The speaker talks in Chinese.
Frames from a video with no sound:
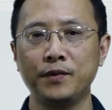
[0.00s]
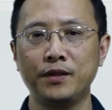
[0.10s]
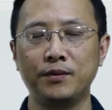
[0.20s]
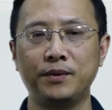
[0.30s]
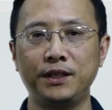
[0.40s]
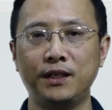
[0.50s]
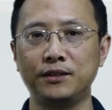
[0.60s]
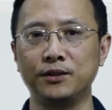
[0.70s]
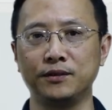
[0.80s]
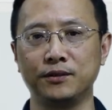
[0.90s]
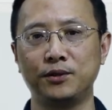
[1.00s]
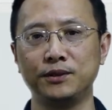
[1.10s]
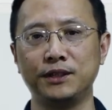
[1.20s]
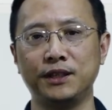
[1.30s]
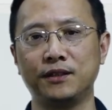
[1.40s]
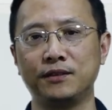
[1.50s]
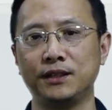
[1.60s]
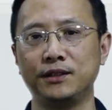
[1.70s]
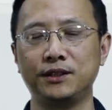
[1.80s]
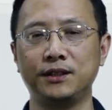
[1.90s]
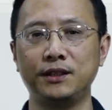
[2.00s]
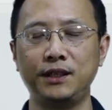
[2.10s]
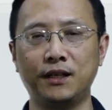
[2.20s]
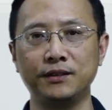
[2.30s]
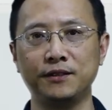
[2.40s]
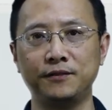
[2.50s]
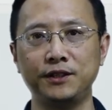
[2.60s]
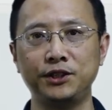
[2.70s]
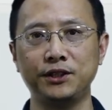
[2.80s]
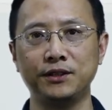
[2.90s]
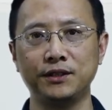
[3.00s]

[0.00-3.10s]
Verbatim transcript: 那么第二种控制结构呢，就是条件分支，